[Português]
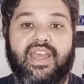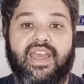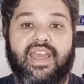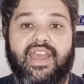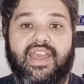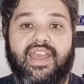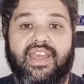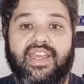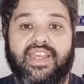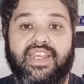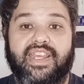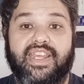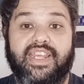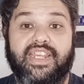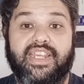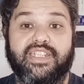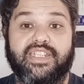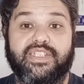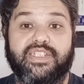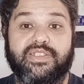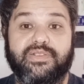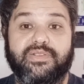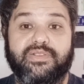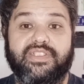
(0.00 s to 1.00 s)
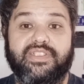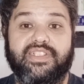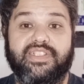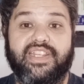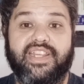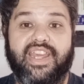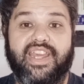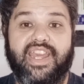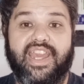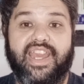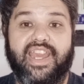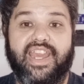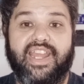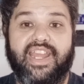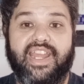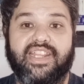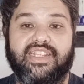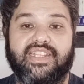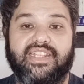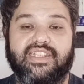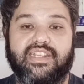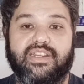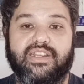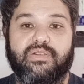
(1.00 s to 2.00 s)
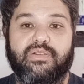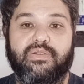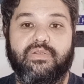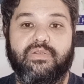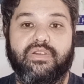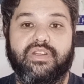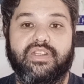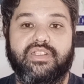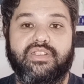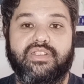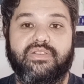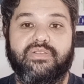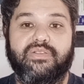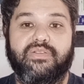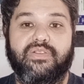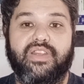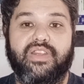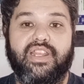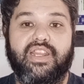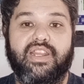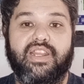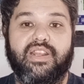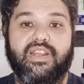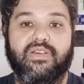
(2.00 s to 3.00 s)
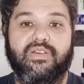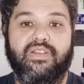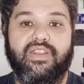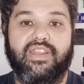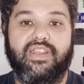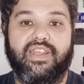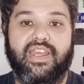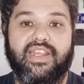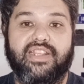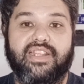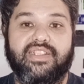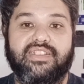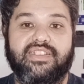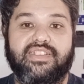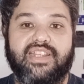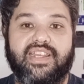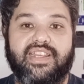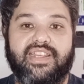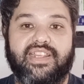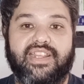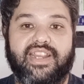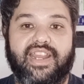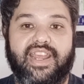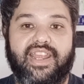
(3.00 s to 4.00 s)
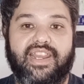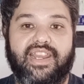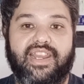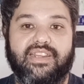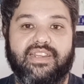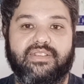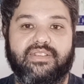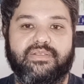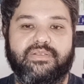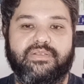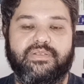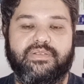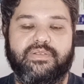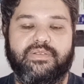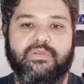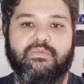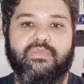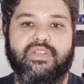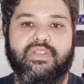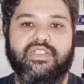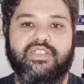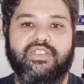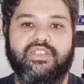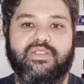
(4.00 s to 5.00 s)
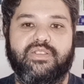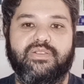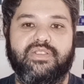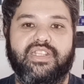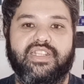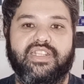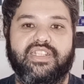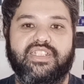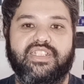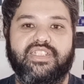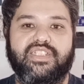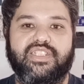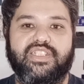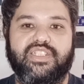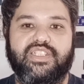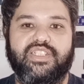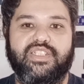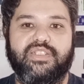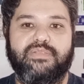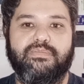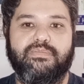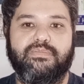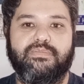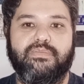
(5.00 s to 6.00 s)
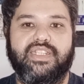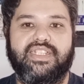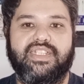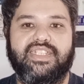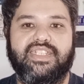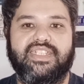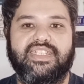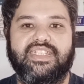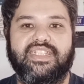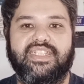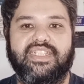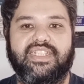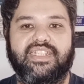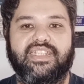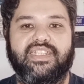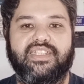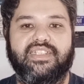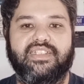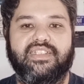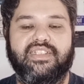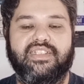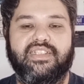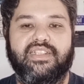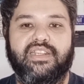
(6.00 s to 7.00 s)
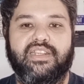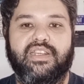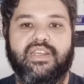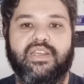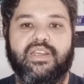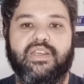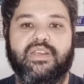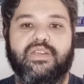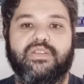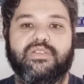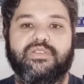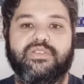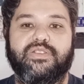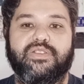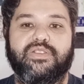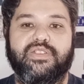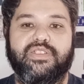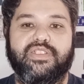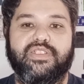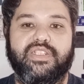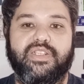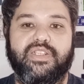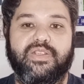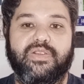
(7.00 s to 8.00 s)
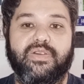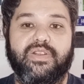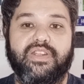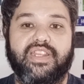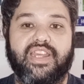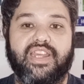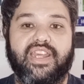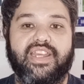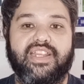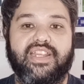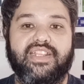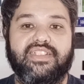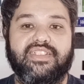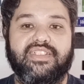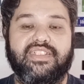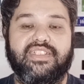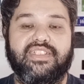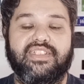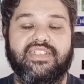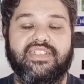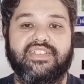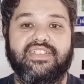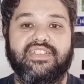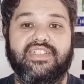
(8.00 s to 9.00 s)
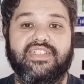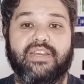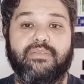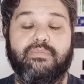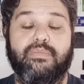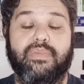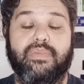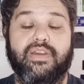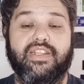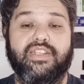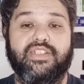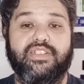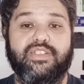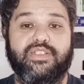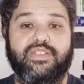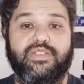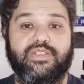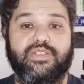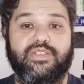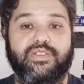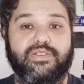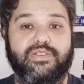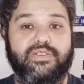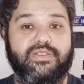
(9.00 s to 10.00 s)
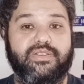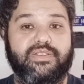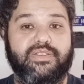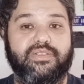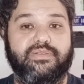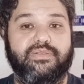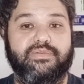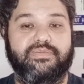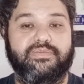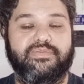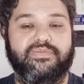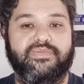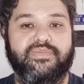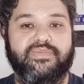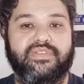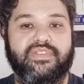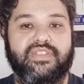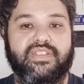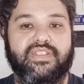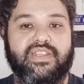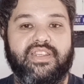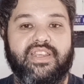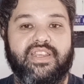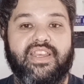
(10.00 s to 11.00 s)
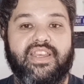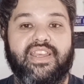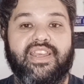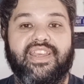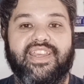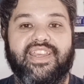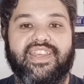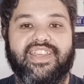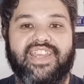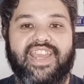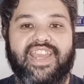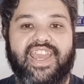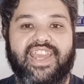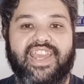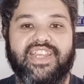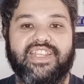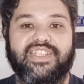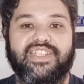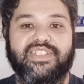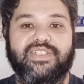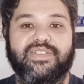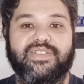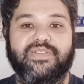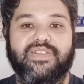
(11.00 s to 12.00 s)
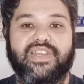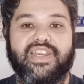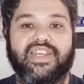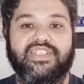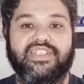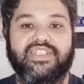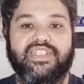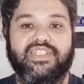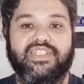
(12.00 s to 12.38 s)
Isso se realiza quando ele conhece a Irélia, uma estudante de medicina. Os dois se conhecem, se apaixonam. E é isso que a gente